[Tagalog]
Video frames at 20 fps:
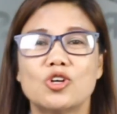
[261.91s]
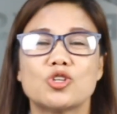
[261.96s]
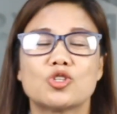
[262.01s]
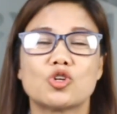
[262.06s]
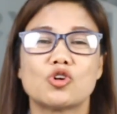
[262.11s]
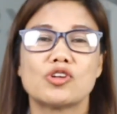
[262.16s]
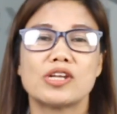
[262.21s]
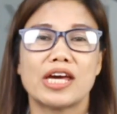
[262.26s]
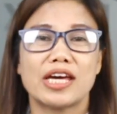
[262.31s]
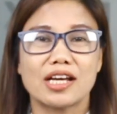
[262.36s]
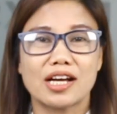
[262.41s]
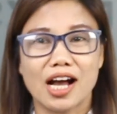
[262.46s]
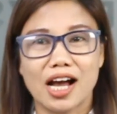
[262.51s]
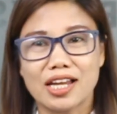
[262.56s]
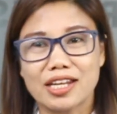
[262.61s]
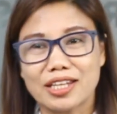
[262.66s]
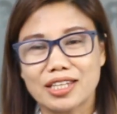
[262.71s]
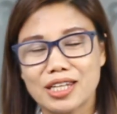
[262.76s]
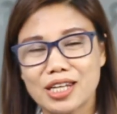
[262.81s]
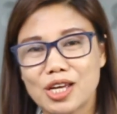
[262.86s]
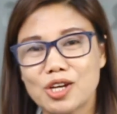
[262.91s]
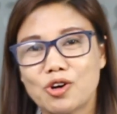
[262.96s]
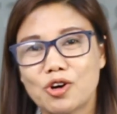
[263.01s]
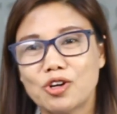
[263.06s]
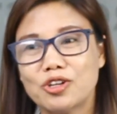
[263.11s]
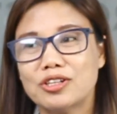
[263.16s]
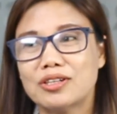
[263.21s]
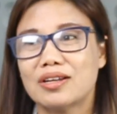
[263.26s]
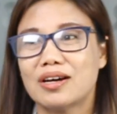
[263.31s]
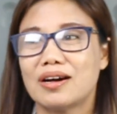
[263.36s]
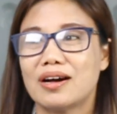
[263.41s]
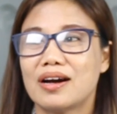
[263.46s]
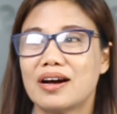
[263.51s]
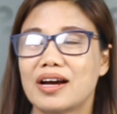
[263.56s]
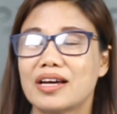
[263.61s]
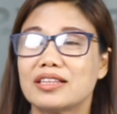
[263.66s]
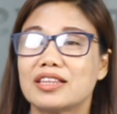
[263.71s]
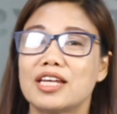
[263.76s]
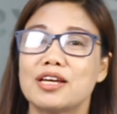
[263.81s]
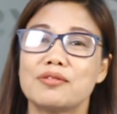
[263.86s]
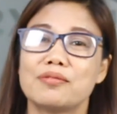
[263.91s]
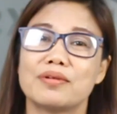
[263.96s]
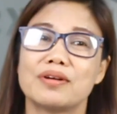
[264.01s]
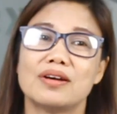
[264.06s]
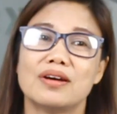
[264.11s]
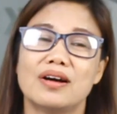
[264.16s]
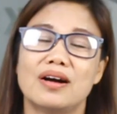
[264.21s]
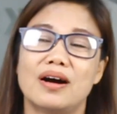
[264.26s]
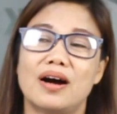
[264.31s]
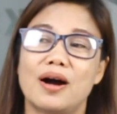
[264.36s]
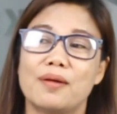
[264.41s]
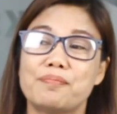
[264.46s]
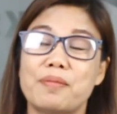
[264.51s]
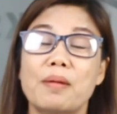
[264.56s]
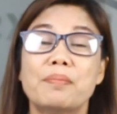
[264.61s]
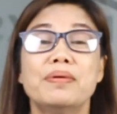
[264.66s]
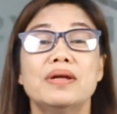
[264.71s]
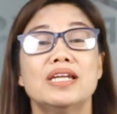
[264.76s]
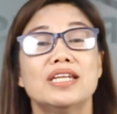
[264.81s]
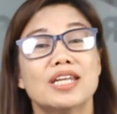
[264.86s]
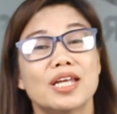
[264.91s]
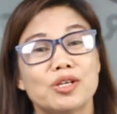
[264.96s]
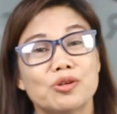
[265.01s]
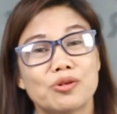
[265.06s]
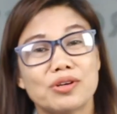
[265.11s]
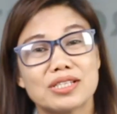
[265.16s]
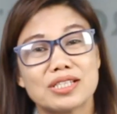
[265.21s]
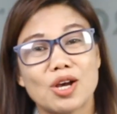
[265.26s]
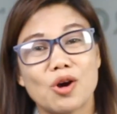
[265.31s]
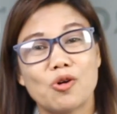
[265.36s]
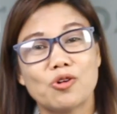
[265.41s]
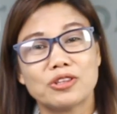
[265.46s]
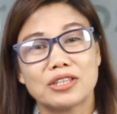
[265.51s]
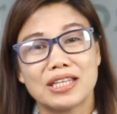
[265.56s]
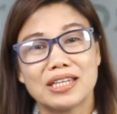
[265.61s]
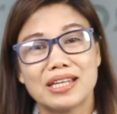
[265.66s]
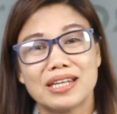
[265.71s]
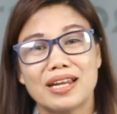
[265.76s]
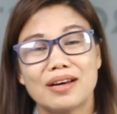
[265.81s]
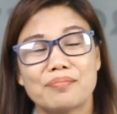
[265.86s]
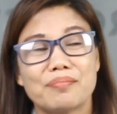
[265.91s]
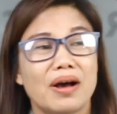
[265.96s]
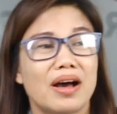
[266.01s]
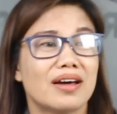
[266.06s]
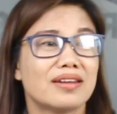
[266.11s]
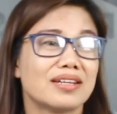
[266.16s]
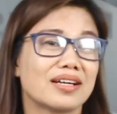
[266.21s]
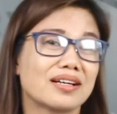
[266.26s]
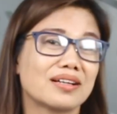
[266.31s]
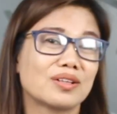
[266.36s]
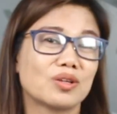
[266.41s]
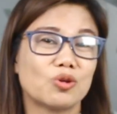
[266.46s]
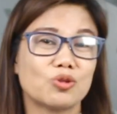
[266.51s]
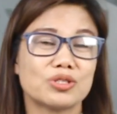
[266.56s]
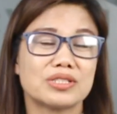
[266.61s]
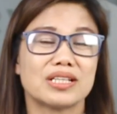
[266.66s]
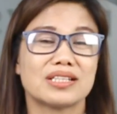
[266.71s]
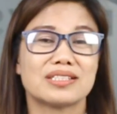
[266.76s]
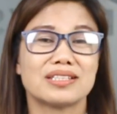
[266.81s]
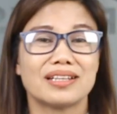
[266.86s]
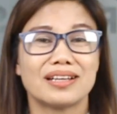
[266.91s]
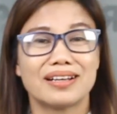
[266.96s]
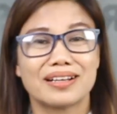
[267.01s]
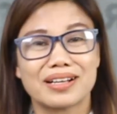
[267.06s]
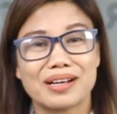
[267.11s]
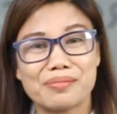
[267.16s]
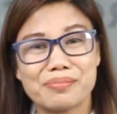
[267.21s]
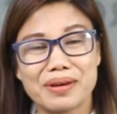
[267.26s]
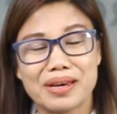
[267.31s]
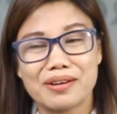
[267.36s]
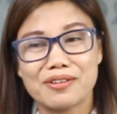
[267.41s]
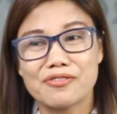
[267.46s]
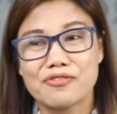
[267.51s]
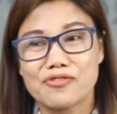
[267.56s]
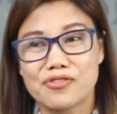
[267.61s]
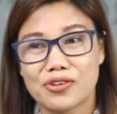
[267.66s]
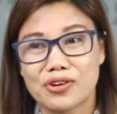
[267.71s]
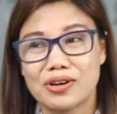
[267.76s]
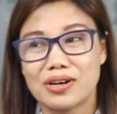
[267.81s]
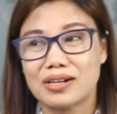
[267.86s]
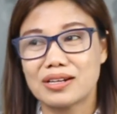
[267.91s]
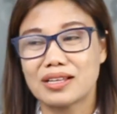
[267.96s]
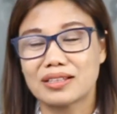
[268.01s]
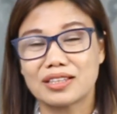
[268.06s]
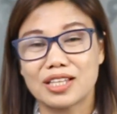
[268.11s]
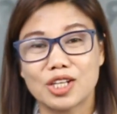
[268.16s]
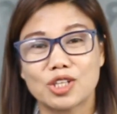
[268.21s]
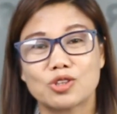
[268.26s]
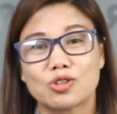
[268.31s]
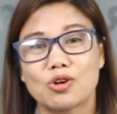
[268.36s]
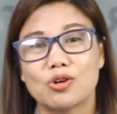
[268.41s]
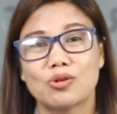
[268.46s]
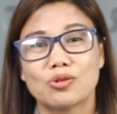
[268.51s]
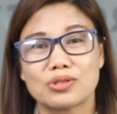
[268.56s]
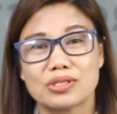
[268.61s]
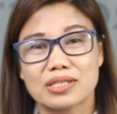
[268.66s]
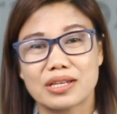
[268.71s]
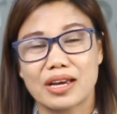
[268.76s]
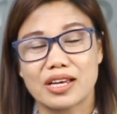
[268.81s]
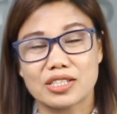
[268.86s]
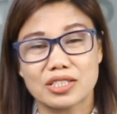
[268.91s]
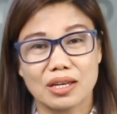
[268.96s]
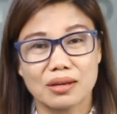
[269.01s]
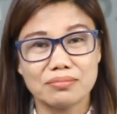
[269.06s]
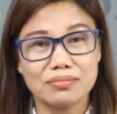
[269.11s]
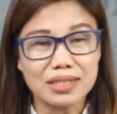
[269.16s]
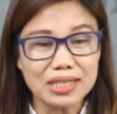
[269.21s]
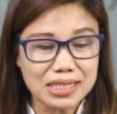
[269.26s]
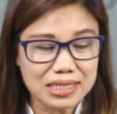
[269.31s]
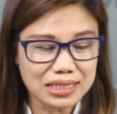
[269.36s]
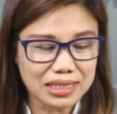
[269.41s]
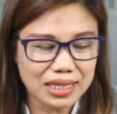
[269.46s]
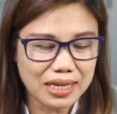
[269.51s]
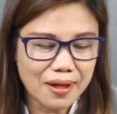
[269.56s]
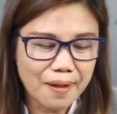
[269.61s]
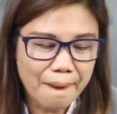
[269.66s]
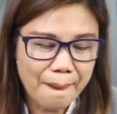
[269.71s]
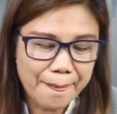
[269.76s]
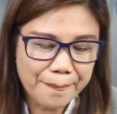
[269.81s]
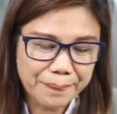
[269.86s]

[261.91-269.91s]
So, naikalat na yon. Uh, ah, I think, uh, pabili na yung isa, konti na lang. Baka nag-close na sila kagabi for the TikTok ko sa SMDC.